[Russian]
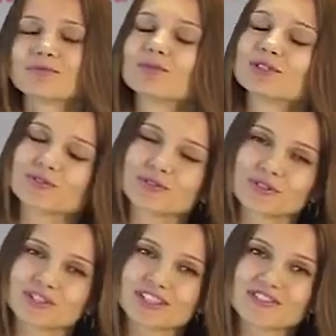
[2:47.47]
Будьте в
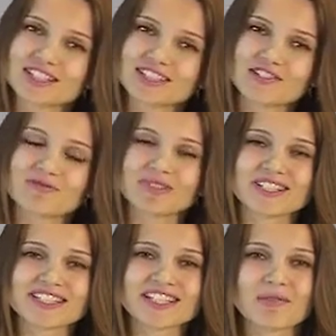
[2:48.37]
курсе новостей
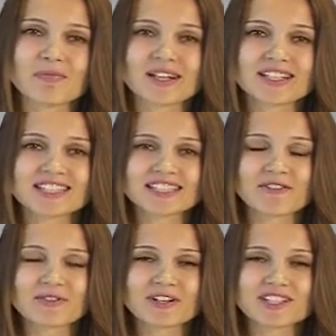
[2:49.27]
вместе с компанией
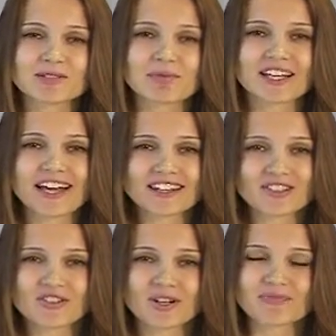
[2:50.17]
InstaForex и
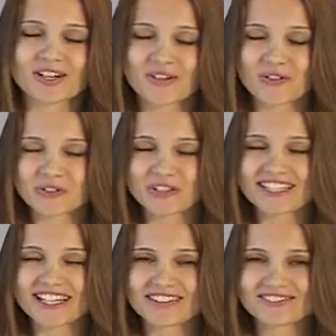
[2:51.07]
приятного вам торгового
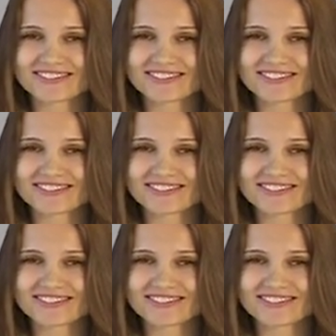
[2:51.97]
дня!